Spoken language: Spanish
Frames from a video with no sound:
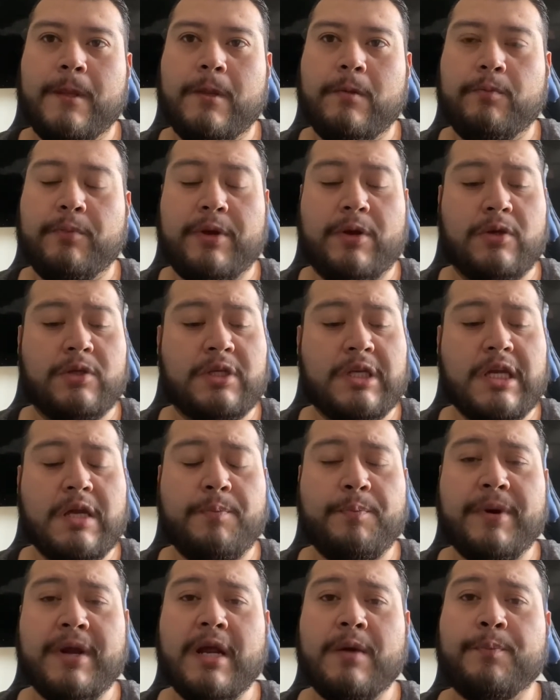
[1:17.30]
pero sí,
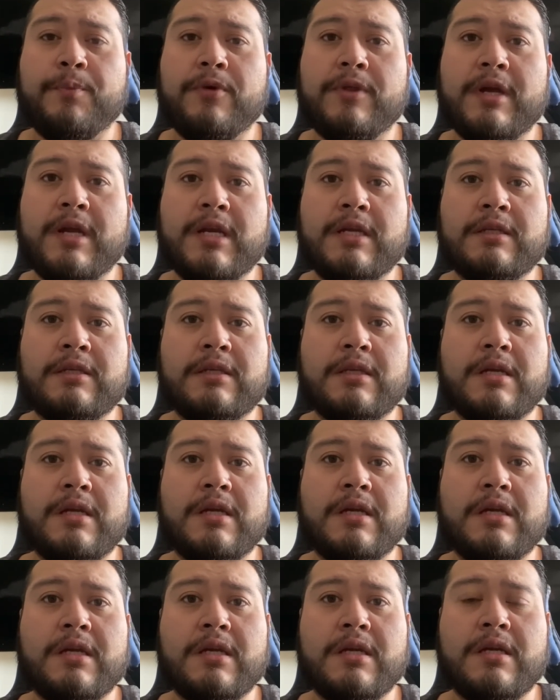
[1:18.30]
para poder,
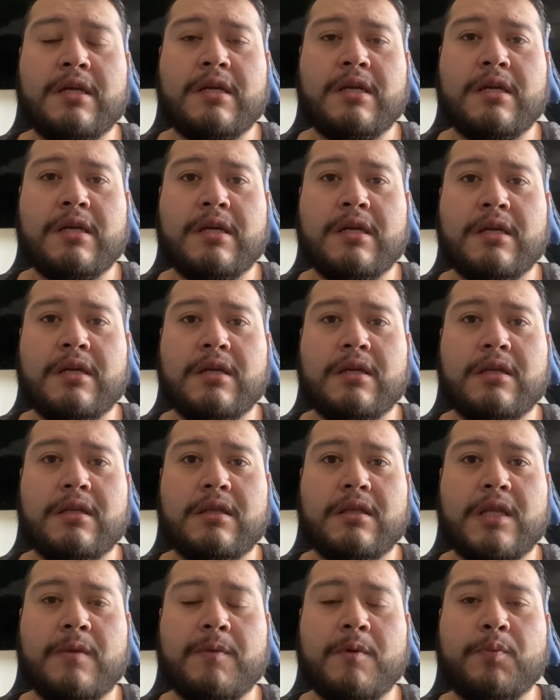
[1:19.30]
este,
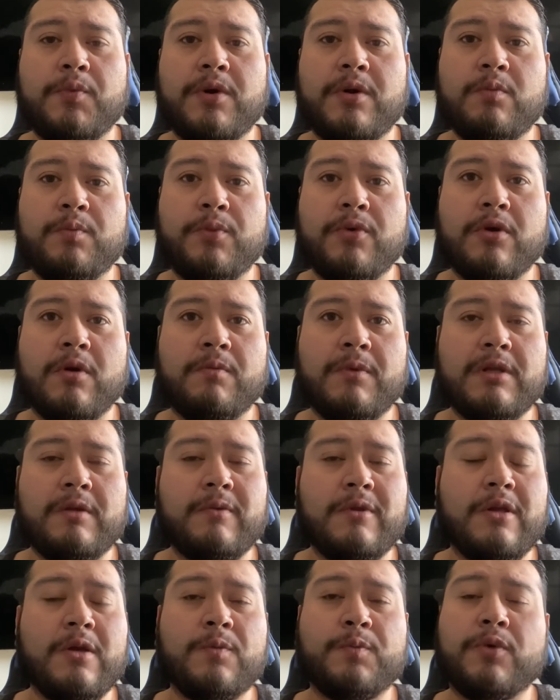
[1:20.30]
también poner un poco más de
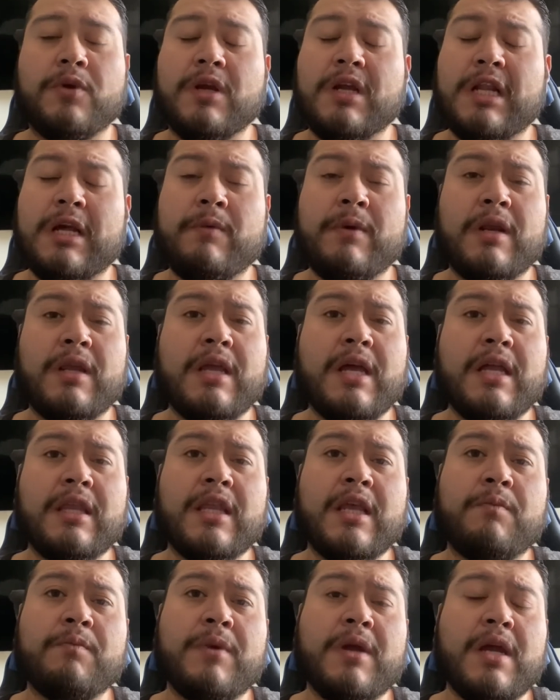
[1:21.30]
videos porque la verdad
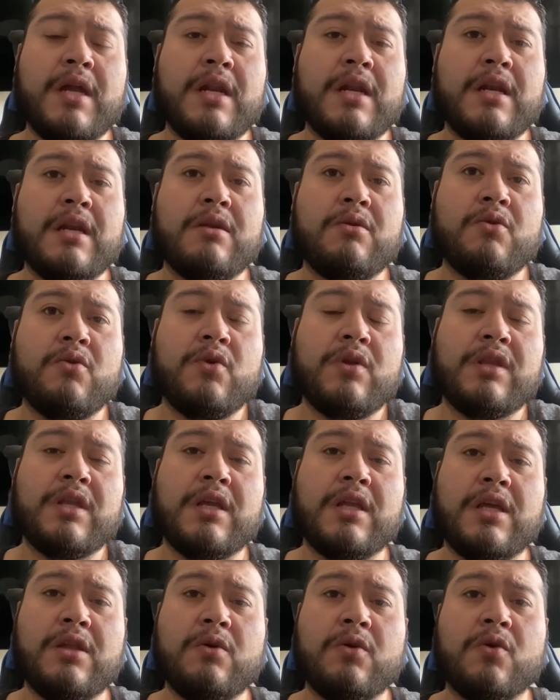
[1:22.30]
también no he
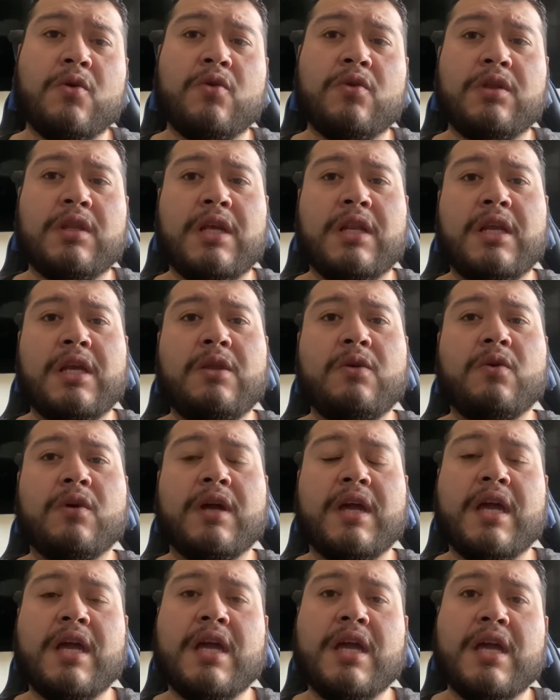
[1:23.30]
tenido contenido
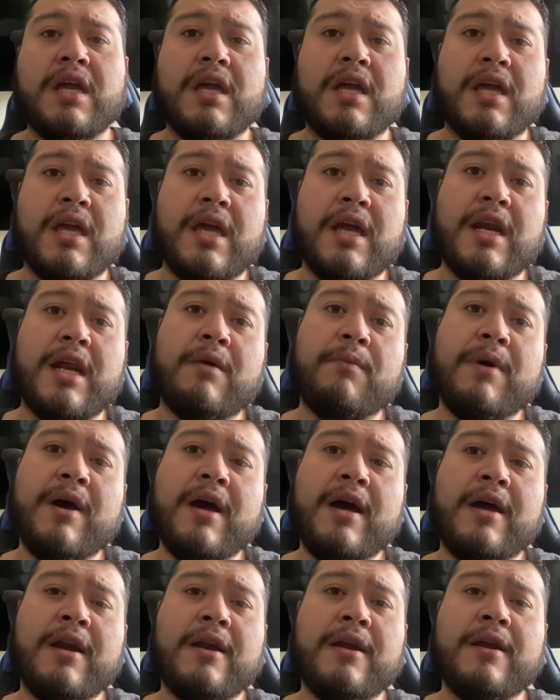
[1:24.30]
que, que
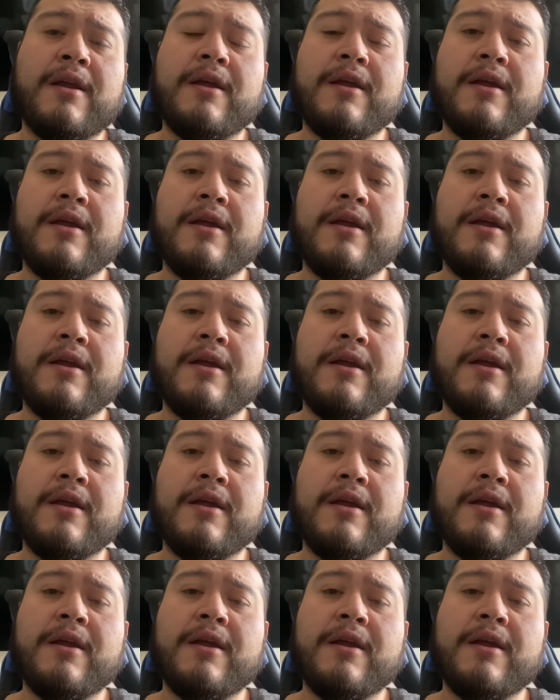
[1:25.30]
grabar